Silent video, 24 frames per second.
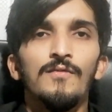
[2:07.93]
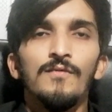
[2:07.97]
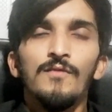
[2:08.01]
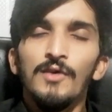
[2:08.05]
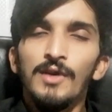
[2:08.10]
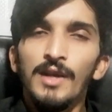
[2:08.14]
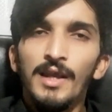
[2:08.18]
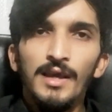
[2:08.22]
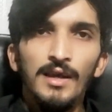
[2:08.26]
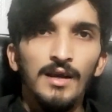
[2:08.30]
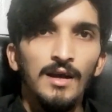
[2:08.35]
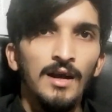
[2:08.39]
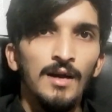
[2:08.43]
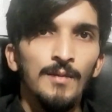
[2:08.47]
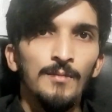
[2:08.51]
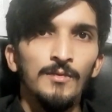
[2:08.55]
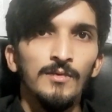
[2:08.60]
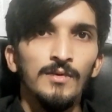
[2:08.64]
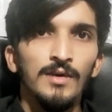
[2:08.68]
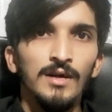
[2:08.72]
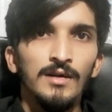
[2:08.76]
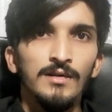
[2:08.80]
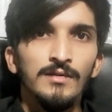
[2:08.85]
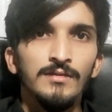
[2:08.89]
वो नहीं काम
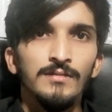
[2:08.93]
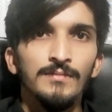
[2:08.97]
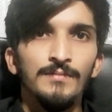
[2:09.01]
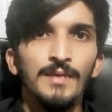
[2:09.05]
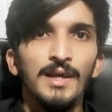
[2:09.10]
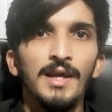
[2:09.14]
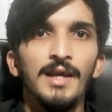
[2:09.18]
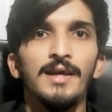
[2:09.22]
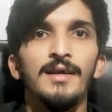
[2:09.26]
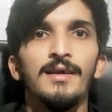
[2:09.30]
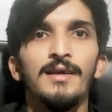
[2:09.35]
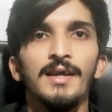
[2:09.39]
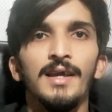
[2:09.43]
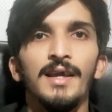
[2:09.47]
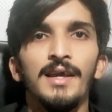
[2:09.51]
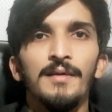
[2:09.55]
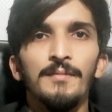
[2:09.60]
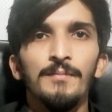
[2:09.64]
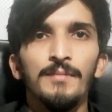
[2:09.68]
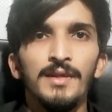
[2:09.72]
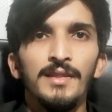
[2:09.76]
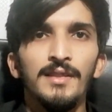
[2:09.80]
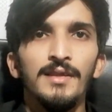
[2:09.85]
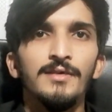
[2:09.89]
हुआ मैं
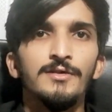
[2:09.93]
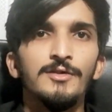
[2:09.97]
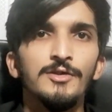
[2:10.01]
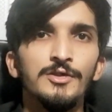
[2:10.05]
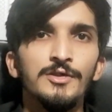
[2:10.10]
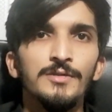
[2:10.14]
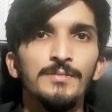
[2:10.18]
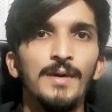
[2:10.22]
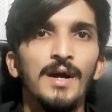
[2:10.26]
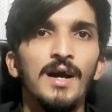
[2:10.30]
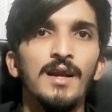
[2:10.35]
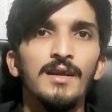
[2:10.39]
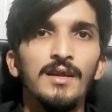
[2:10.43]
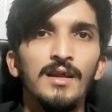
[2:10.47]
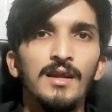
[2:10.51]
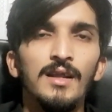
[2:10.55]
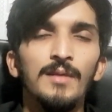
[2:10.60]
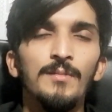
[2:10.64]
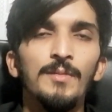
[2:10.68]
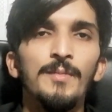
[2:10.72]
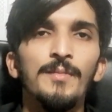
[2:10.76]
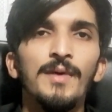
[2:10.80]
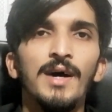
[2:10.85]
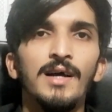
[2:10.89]
एक बंदे से जापान के
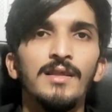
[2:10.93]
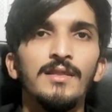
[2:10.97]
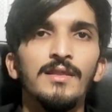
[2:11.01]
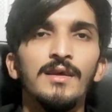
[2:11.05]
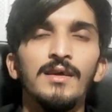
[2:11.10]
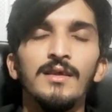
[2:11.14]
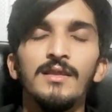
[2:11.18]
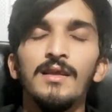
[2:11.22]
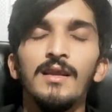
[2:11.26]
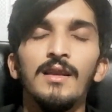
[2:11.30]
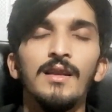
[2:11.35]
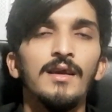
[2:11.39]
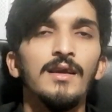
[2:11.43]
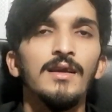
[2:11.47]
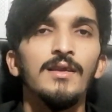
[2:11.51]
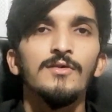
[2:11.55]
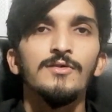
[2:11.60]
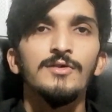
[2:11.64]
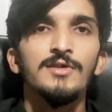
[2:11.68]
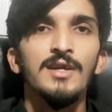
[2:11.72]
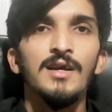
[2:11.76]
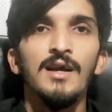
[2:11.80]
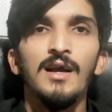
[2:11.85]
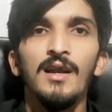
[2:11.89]
लिए भी बात की थी लेकिन
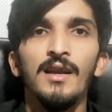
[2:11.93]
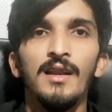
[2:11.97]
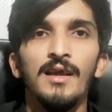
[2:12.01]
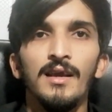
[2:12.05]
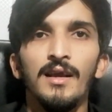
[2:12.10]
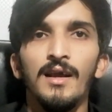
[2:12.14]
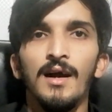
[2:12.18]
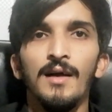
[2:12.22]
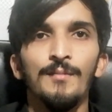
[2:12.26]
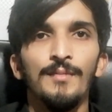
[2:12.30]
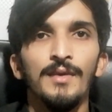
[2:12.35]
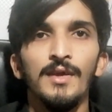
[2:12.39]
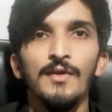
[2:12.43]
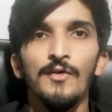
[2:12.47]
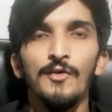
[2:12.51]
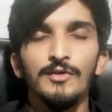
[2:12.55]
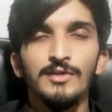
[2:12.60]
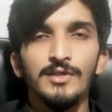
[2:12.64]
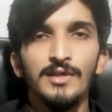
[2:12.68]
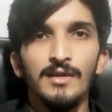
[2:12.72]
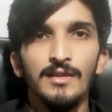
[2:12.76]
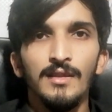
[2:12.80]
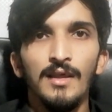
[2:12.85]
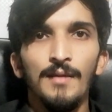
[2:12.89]
उसने कहा नहीं काम नहीं
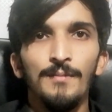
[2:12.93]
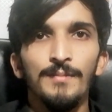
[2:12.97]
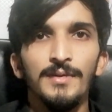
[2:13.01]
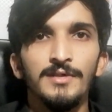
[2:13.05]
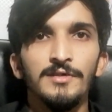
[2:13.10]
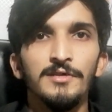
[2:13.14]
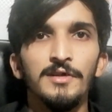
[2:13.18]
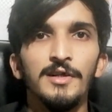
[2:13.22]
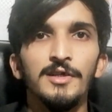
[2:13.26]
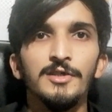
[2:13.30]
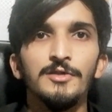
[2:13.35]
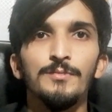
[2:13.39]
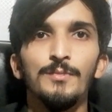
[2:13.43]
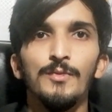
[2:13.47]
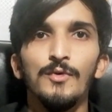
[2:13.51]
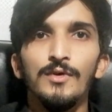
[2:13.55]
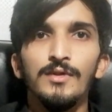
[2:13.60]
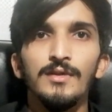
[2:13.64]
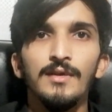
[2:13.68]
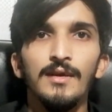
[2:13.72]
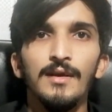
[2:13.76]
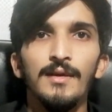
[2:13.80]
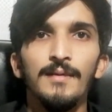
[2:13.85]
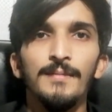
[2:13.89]
हो सकता परसेंटेज
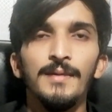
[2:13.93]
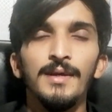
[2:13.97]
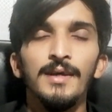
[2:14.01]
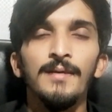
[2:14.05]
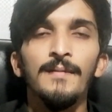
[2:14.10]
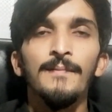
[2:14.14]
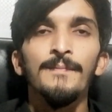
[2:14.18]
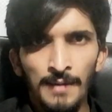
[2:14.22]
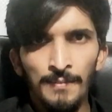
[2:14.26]
बहुत कम है